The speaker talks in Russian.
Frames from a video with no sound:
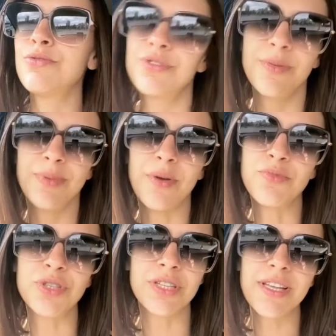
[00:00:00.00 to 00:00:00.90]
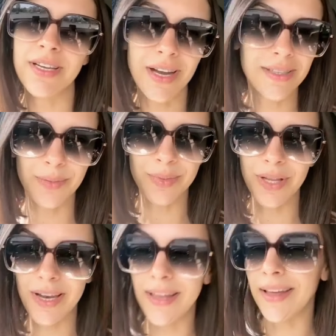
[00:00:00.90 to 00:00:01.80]
Ну, что-то потому что, знаете, как-то
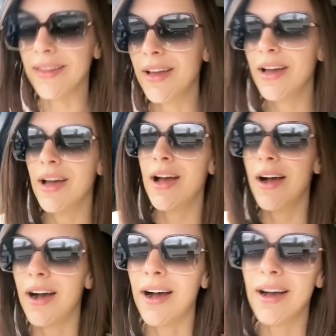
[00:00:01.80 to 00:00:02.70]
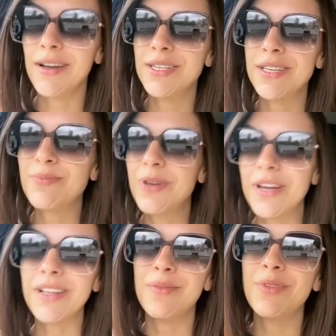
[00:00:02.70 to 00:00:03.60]
было лень. А сейчас
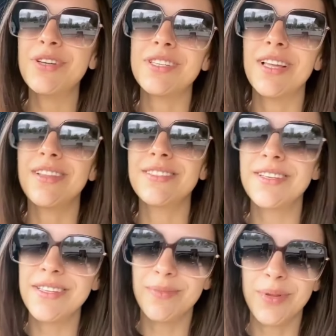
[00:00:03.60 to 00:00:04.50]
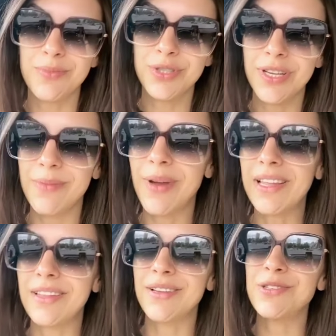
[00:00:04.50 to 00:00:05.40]
приехала, и мне даже стало стыдно, потому что
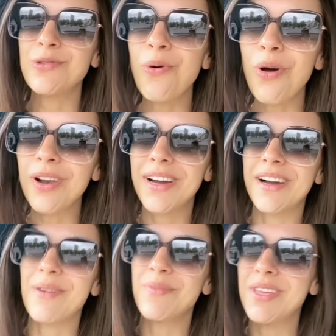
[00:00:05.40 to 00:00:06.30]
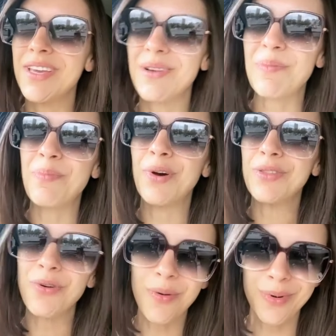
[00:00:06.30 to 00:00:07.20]
ребята настолько ко мне
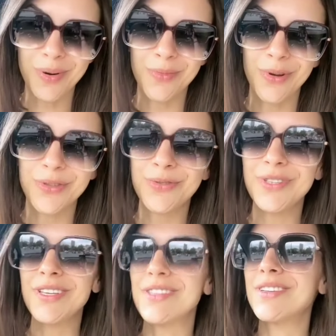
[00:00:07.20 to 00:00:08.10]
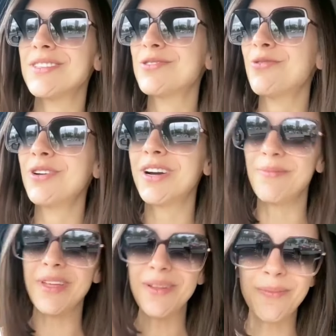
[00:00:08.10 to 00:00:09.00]
по-доброму относятся, столько
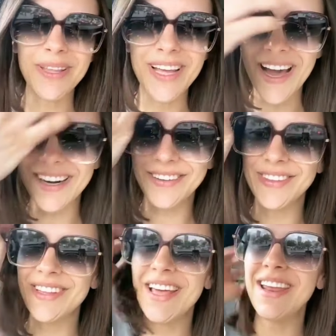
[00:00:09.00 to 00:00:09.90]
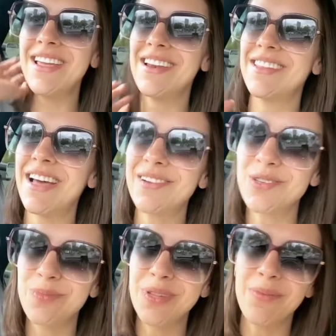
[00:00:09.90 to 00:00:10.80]
мне там подарков надарили, и так
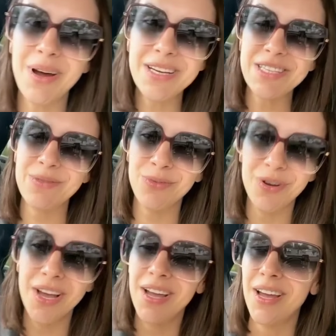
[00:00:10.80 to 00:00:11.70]
все по-домашнему,